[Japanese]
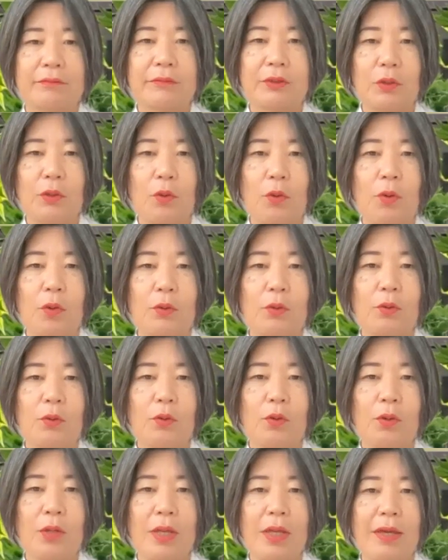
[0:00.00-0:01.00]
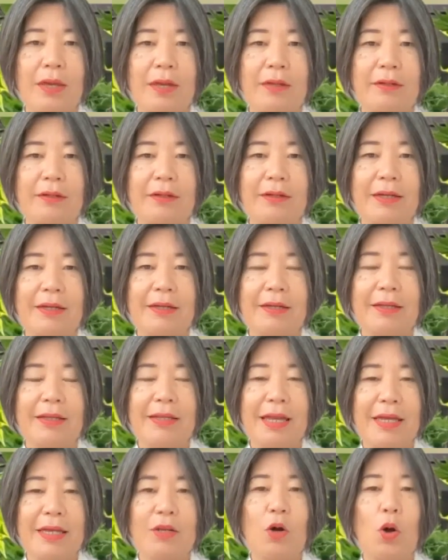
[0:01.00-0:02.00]
そう、音のね、えー、音
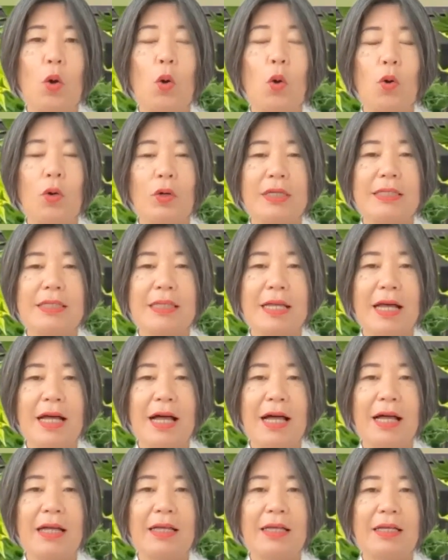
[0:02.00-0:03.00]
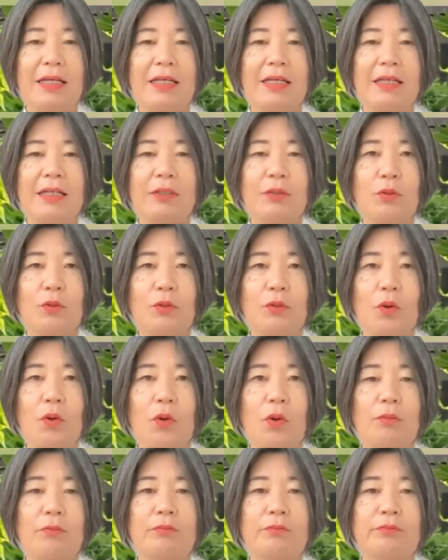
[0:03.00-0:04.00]
色、大きさ
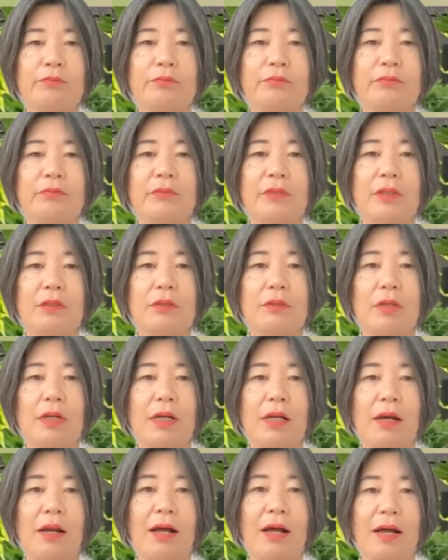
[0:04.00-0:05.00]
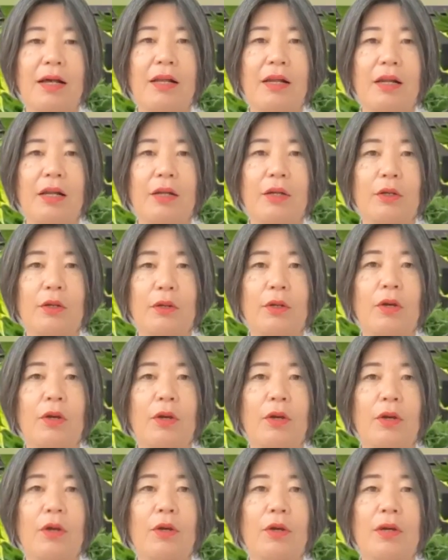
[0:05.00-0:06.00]
と、それから
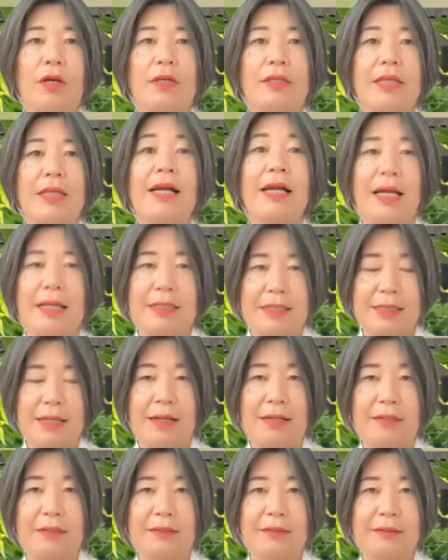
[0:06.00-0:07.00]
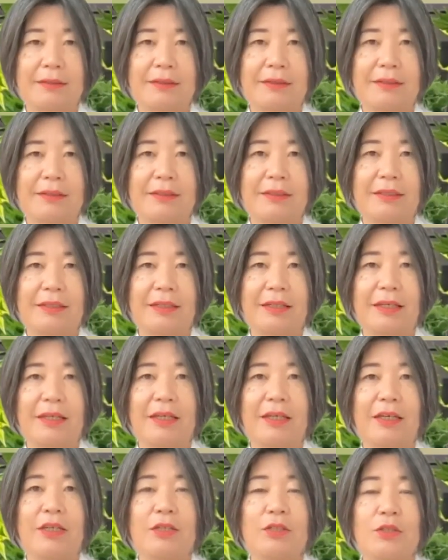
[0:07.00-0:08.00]
高さ、
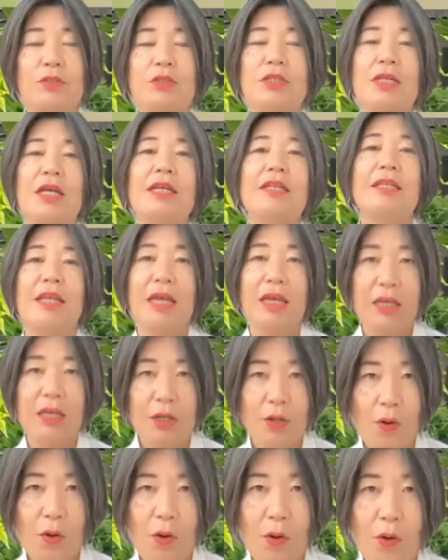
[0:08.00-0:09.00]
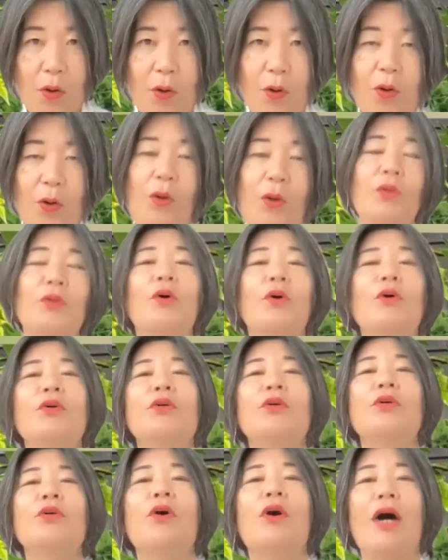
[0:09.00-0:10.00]
そして音色とい
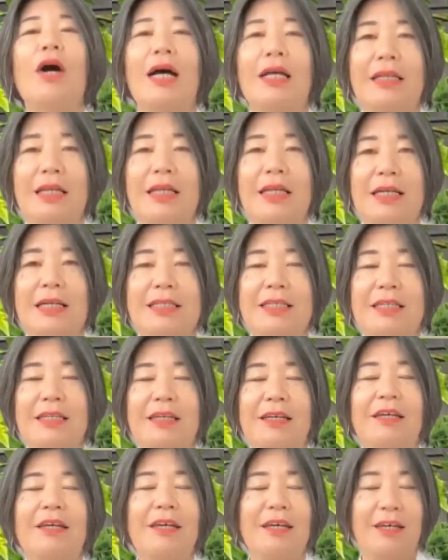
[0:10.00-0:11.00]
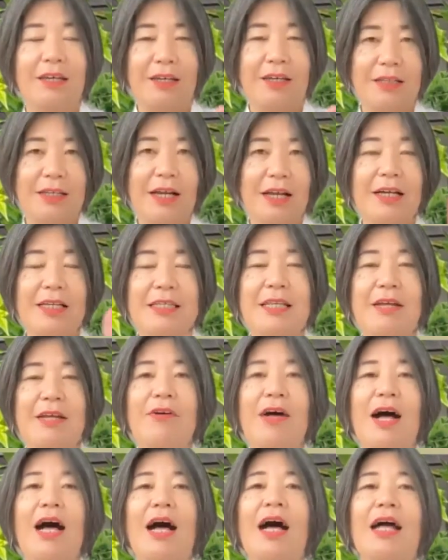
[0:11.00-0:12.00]
うお話。高さ
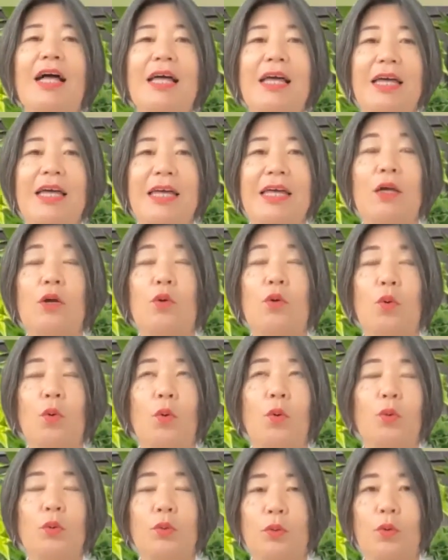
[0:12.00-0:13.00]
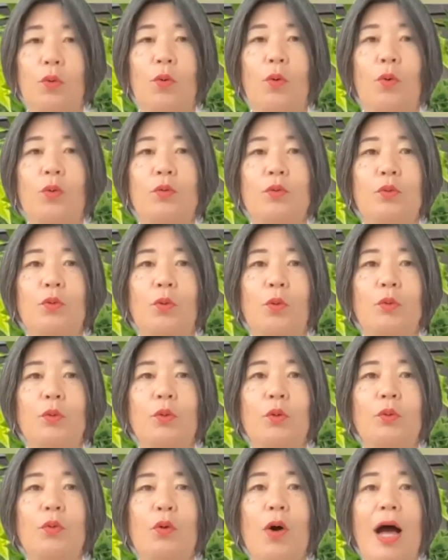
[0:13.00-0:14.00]
は、えー、こう
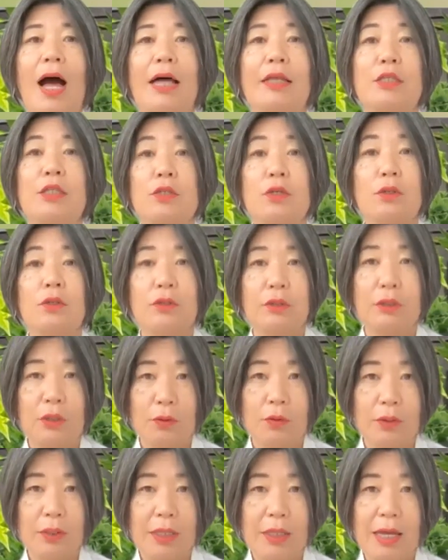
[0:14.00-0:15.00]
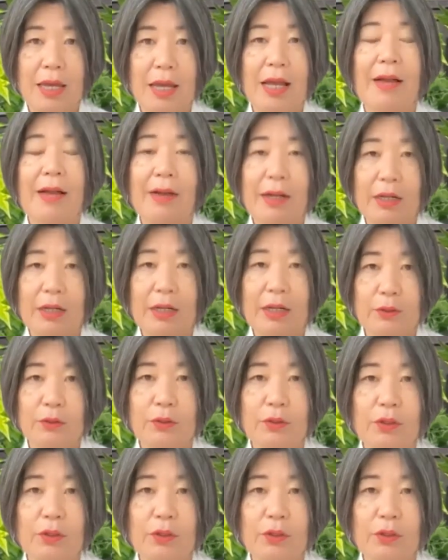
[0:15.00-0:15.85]
音の圧力によって変わる。